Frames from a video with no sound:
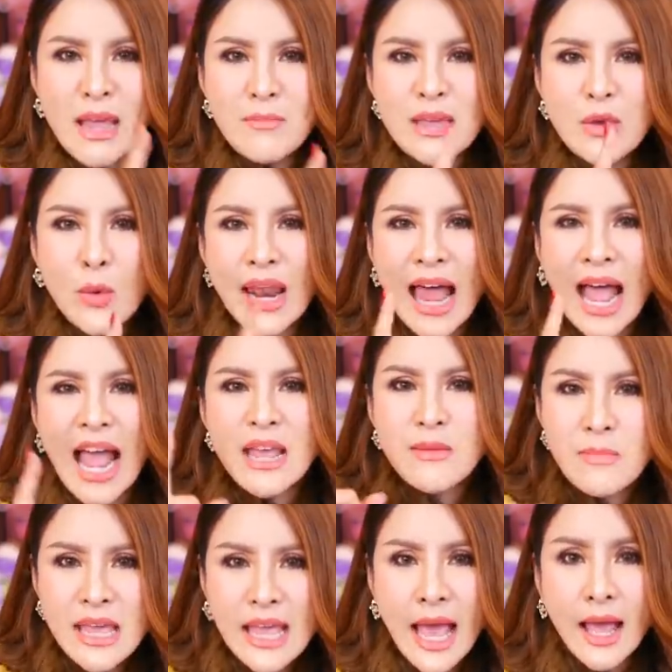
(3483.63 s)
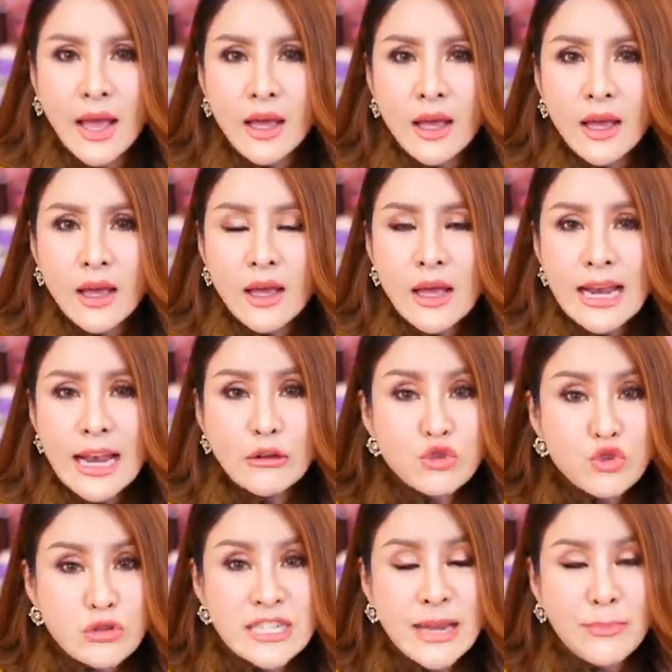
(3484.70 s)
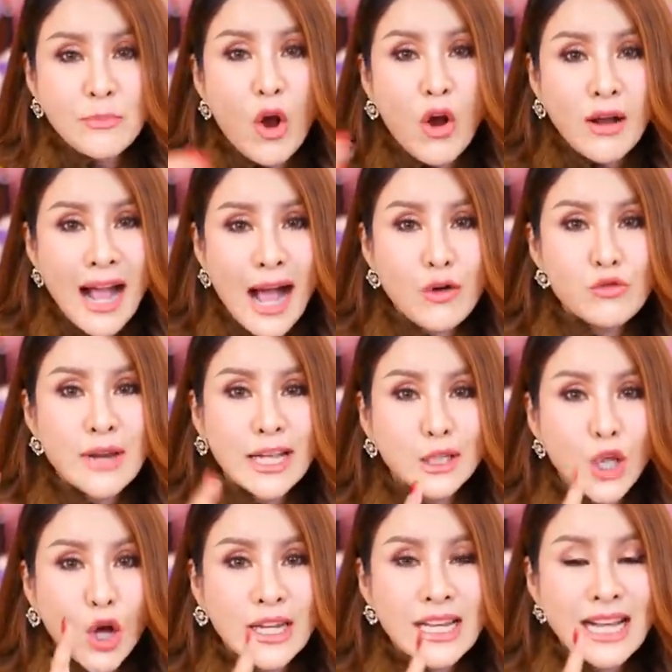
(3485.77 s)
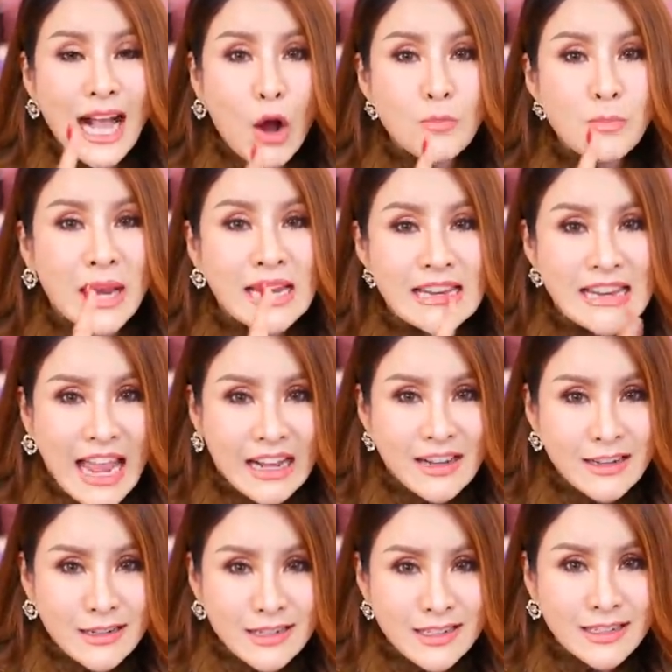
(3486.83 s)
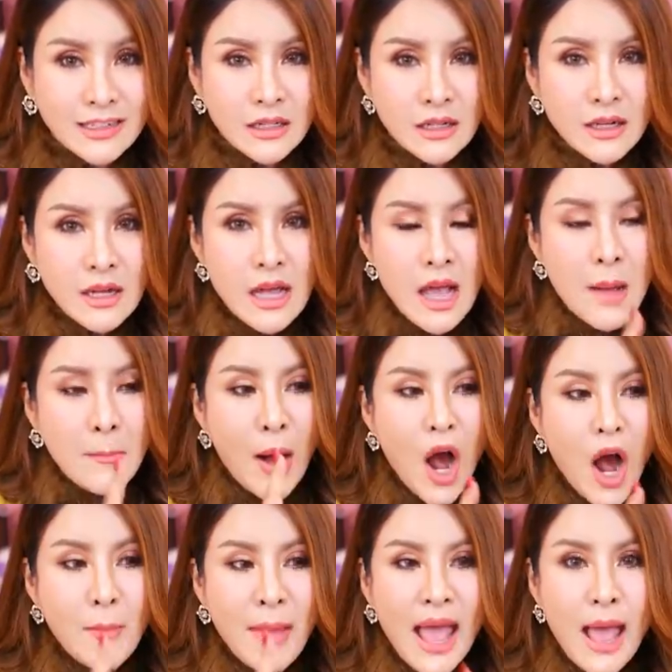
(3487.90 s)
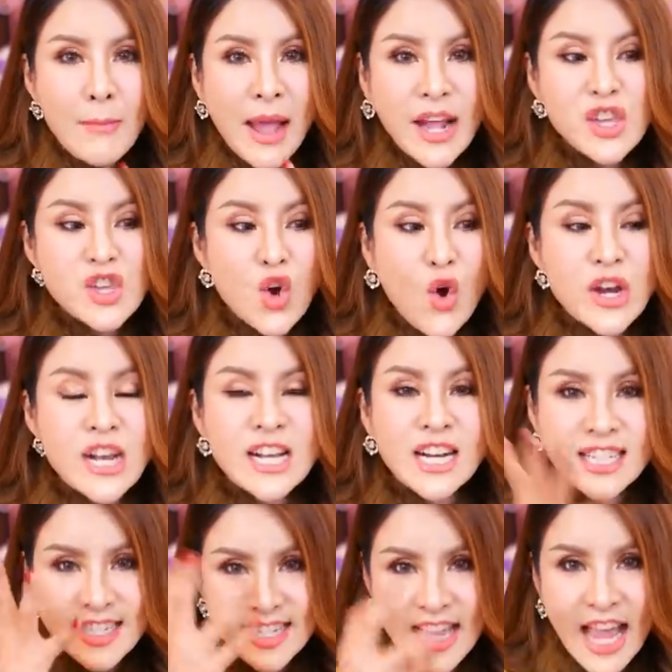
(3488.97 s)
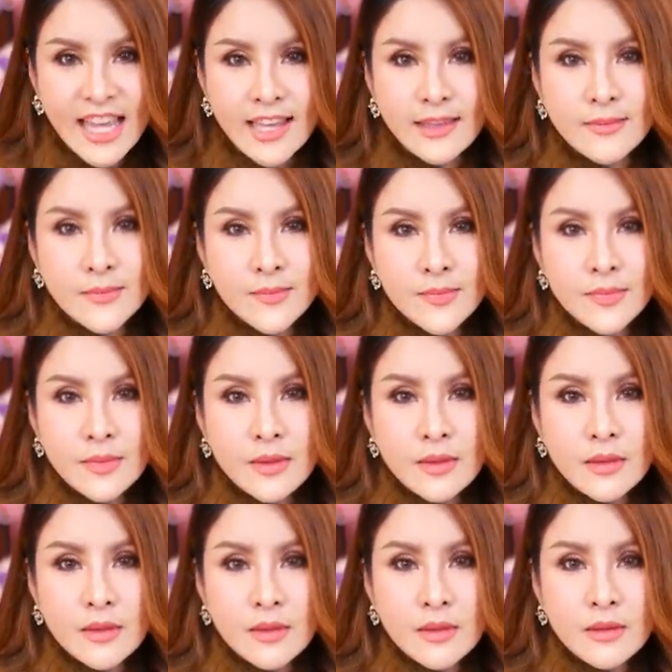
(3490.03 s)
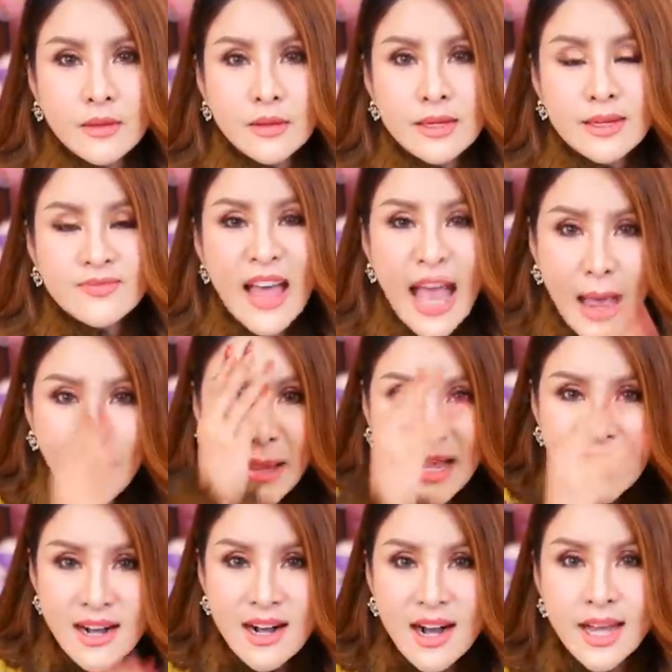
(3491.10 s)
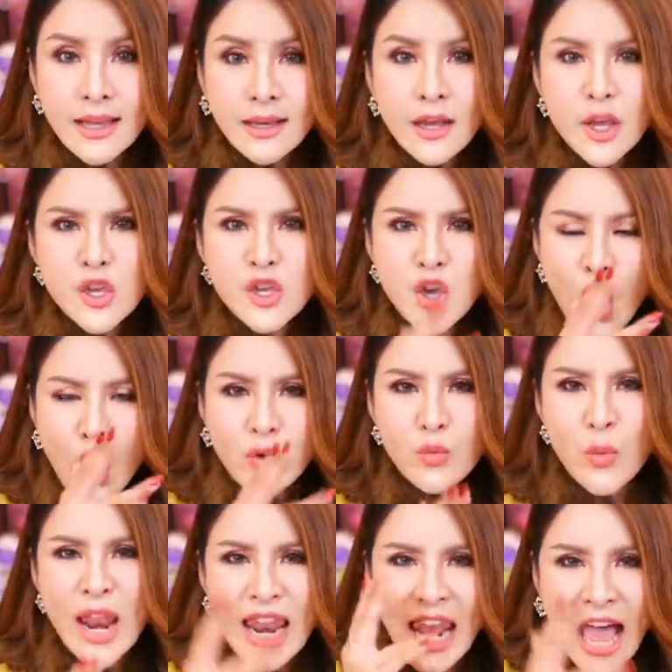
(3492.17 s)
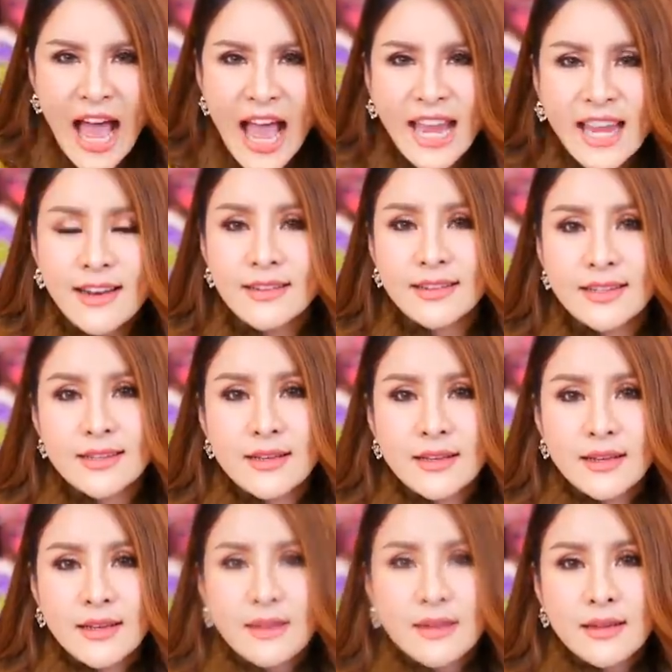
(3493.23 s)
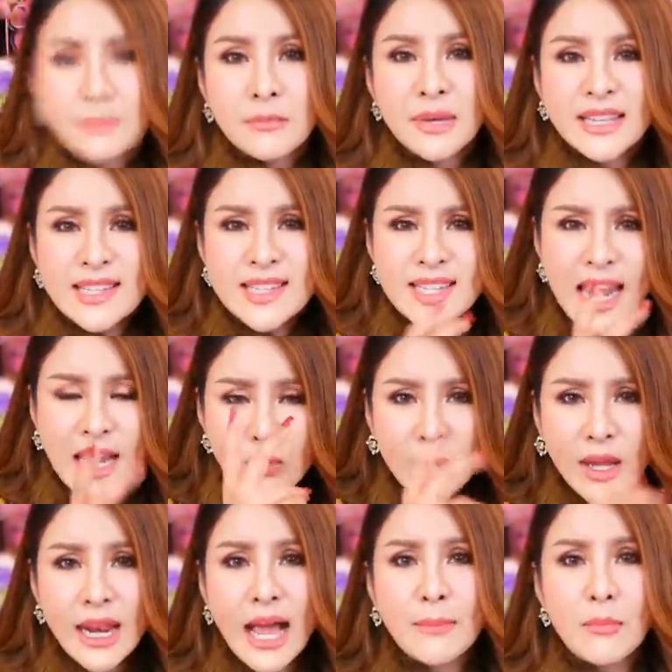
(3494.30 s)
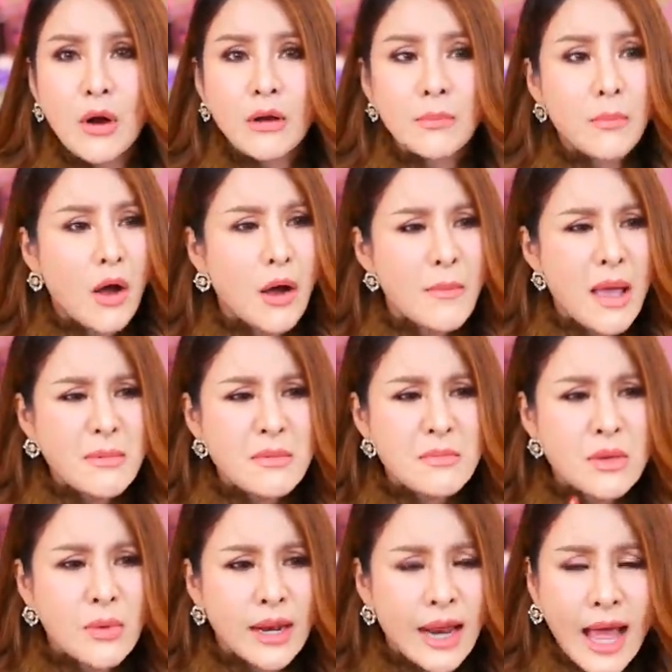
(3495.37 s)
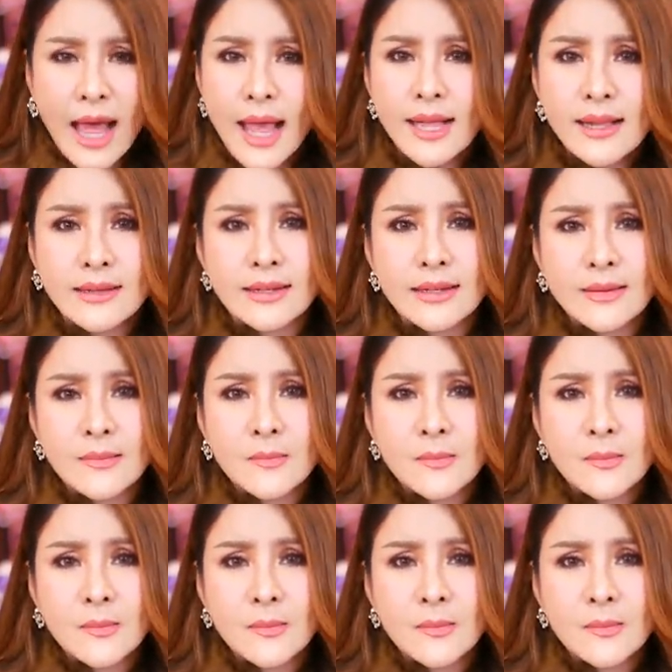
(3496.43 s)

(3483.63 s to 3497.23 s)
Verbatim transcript: ไม่มีเวลาให้เมียแล้วจุดเจ็บของเขาในตอนที่เขาเป็นเด็กคือพ่อแม่แม่งโยนเงินใส่แต่ไม่เคยโยนเวลาให้เลยมีแต่เศษเวลาบอกพ่อแม่ไม่มีเวลาให้เลย